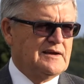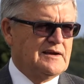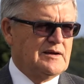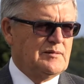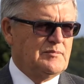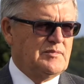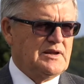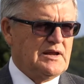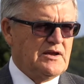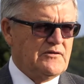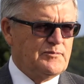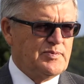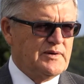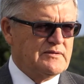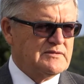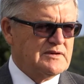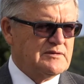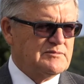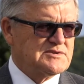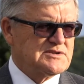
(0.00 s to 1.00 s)
Mnie w
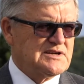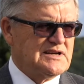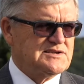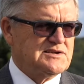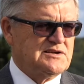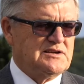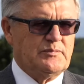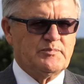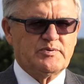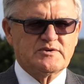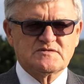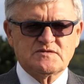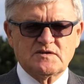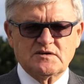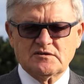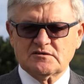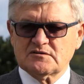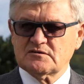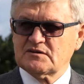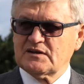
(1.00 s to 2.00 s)
pewnym czasie nie
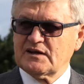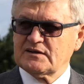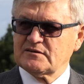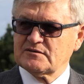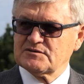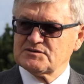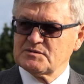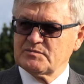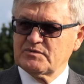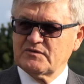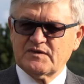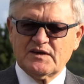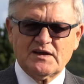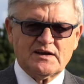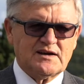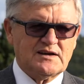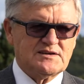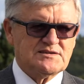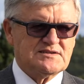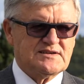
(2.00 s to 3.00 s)
pozwolono na to, żeby
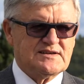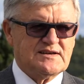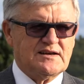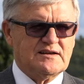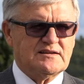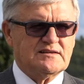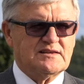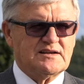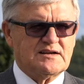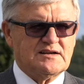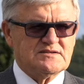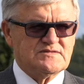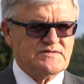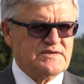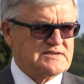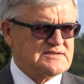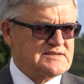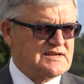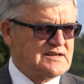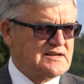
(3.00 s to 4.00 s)
wyjechać na
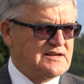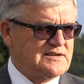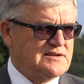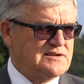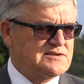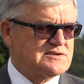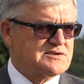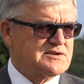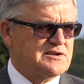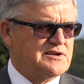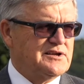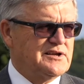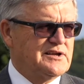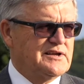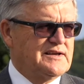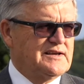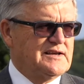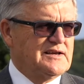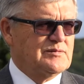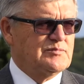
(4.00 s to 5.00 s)
transfer zagraniczny,
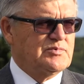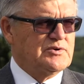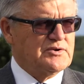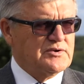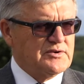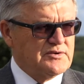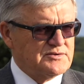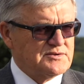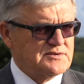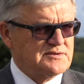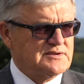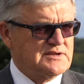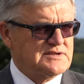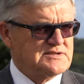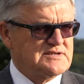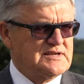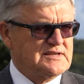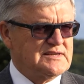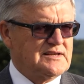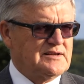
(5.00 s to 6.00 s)
bo
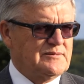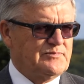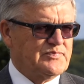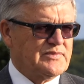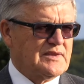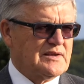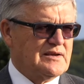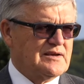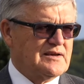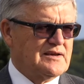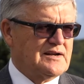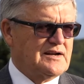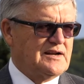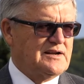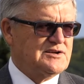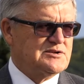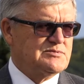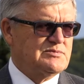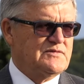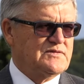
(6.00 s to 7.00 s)
niestety
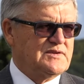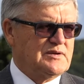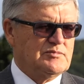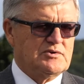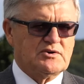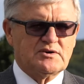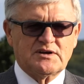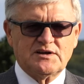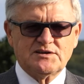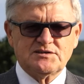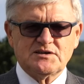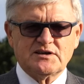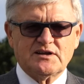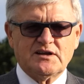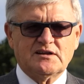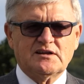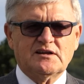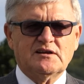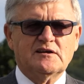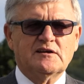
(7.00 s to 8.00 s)
graliśmy w tym okresie,
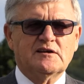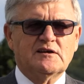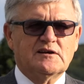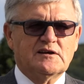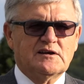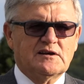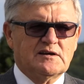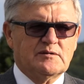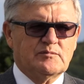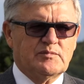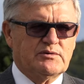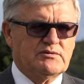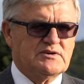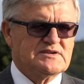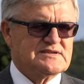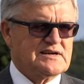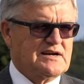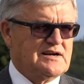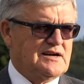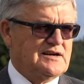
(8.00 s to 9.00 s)
kiedy były
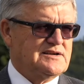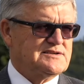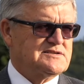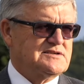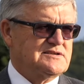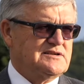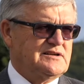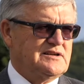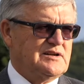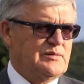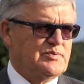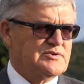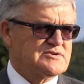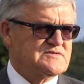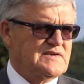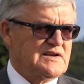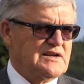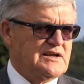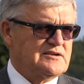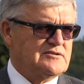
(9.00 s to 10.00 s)
zakazy i nie
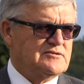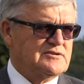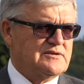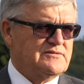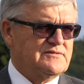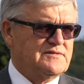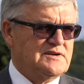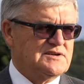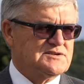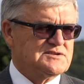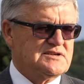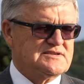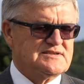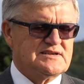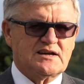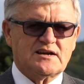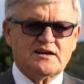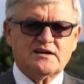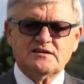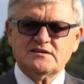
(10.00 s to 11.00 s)
pozwalano nam wyjeżdżać
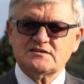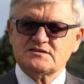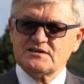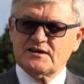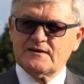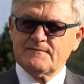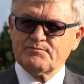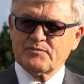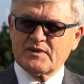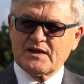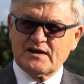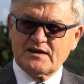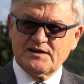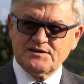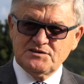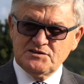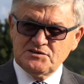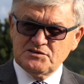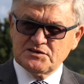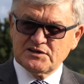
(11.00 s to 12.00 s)
za granicę, ale
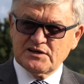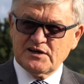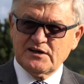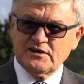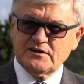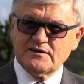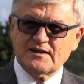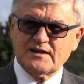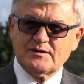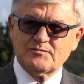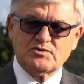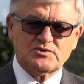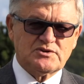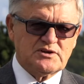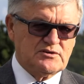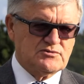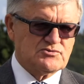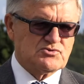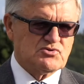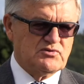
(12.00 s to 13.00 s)
dzisiaj dla
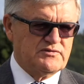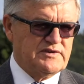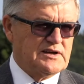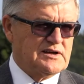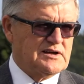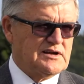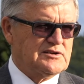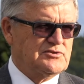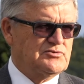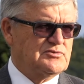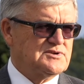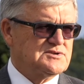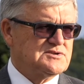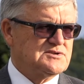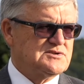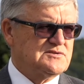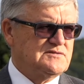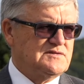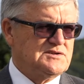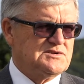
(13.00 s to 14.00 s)
młodego człowieka, który
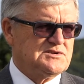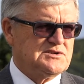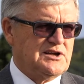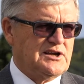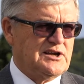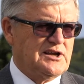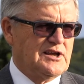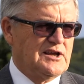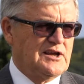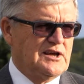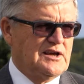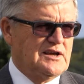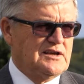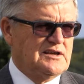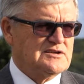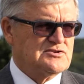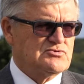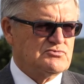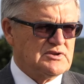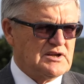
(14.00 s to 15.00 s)
rzeczywiście
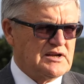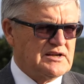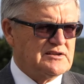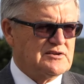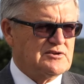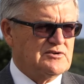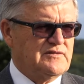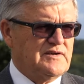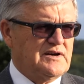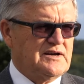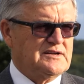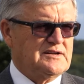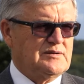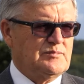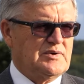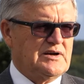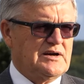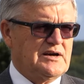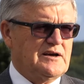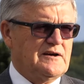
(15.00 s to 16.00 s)
jest utalentowany,
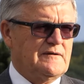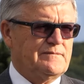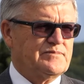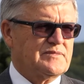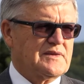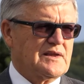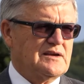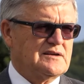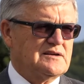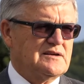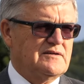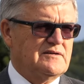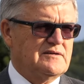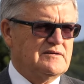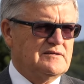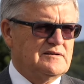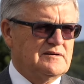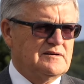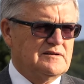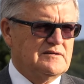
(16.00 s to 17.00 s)
ma
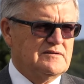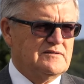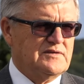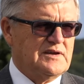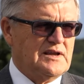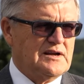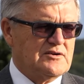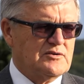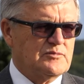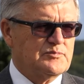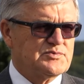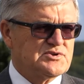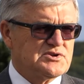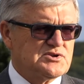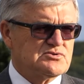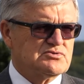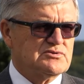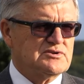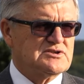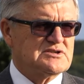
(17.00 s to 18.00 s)
e, wielką
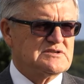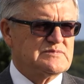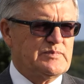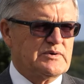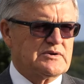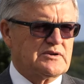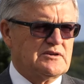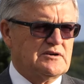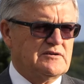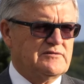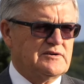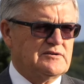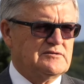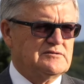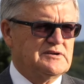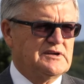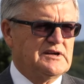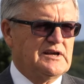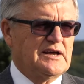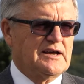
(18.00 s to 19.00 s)
przyszłość sportową,
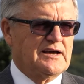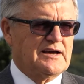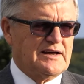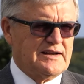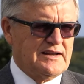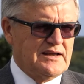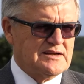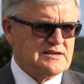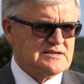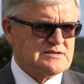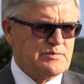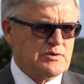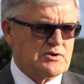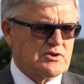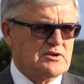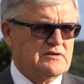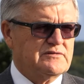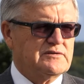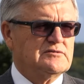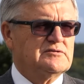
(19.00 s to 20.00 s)
karierę
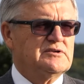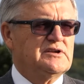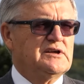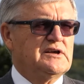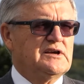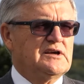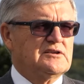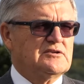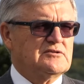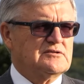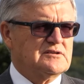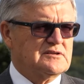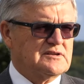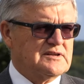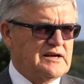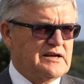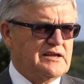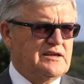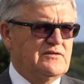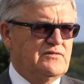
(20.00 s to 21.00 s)
sportową, to
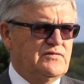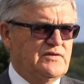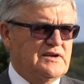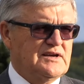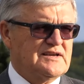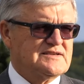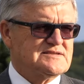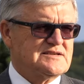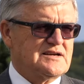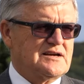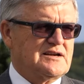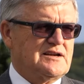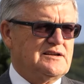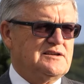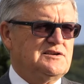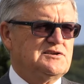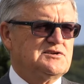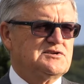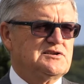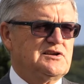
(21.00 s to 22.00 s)
taki wyjazd
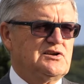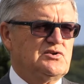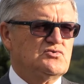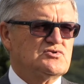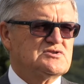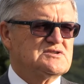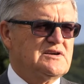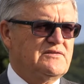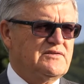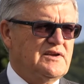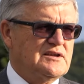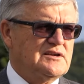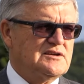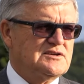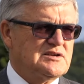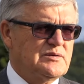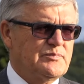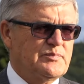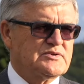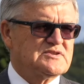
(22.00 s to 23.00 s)
zagraniczny, ustawienie
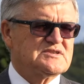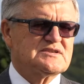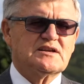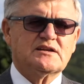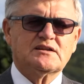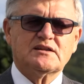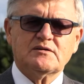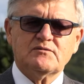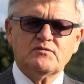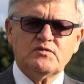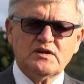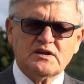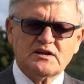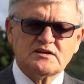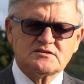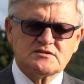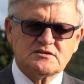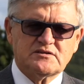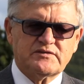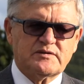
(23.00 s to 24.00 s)
się pod względem
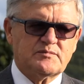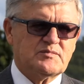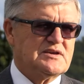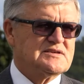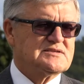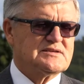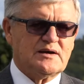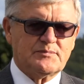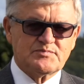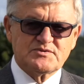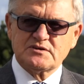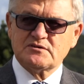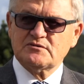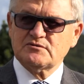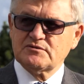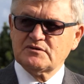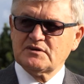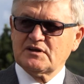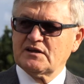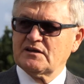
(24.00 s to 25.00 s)
finansowym jest
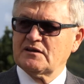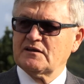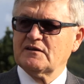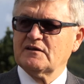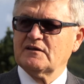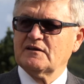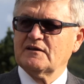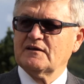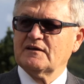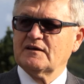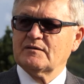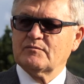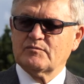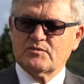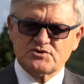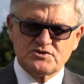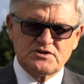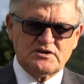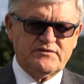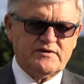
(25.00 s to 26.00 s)
absolutnie
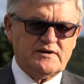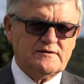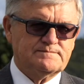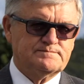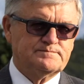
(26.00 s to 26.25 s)
możliwe.